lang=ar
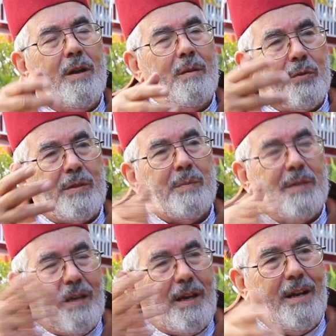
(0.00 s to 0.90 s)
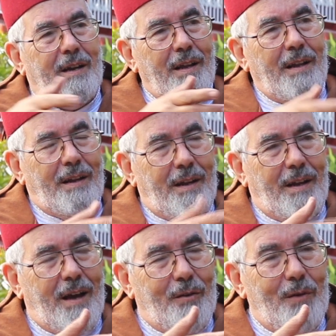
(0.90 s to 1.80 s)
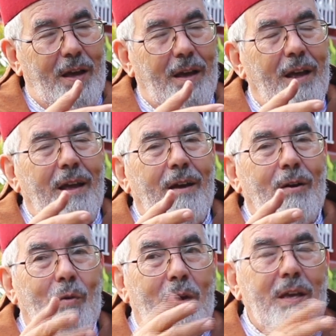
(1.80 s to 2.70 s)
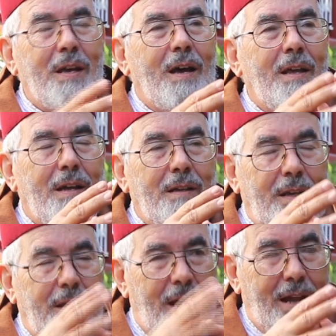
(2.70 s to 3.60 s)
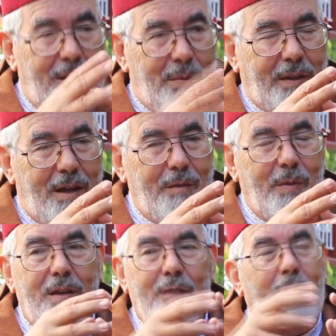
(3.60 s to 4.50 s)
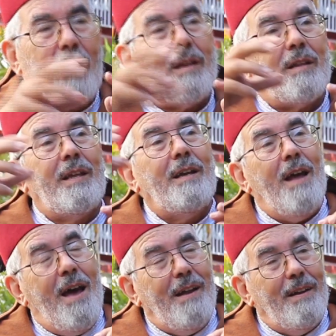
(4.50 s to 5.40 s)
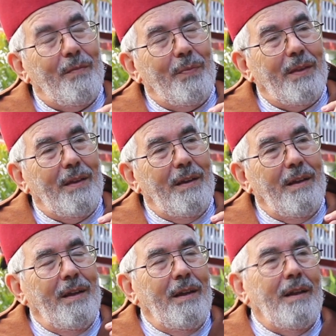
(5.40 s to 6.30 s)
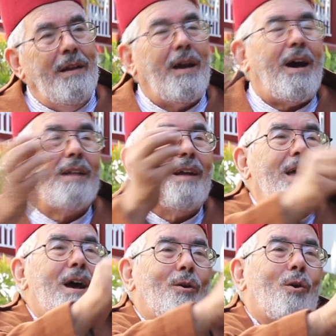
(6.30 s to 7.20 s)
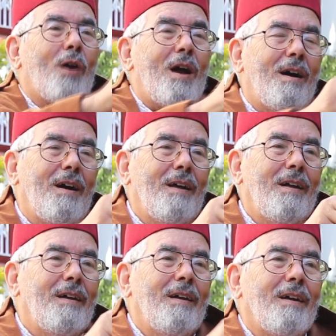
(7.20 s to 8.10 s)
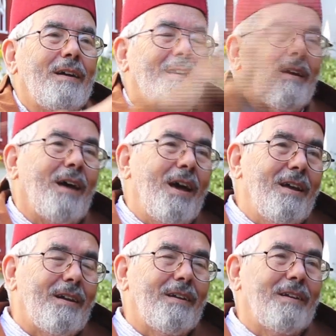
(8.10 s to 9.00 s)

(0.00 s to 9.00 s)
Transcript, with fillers: المستمزغين لهؤلاء هو هي هي, هي هذه المطالب هي فقط ظلال لقضايا اخرى غير